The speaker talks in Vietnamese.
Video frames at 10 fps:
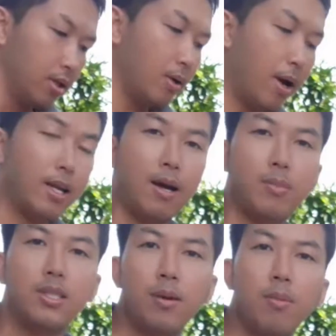Các bạn làm
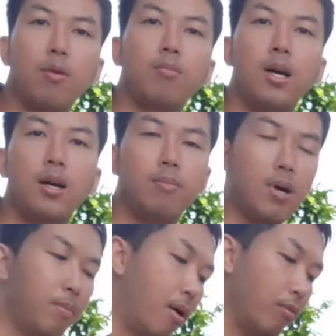mà dây mỏng mà
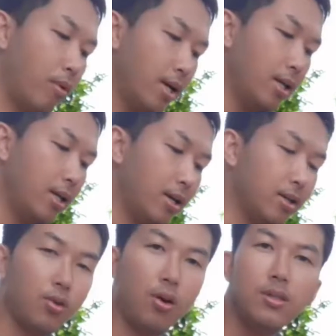mỏng quá thì
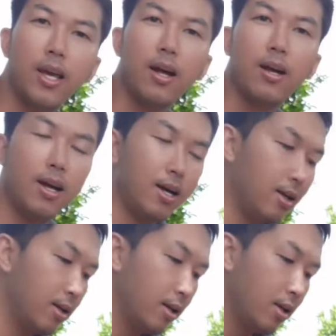gió nhẹ
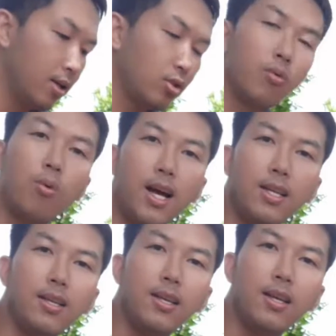trùng quá ấy,
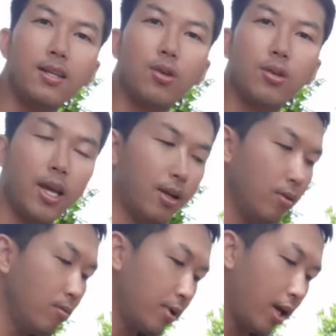thì gió nhẹ nó
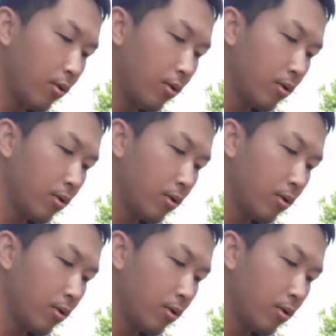cũng kêu,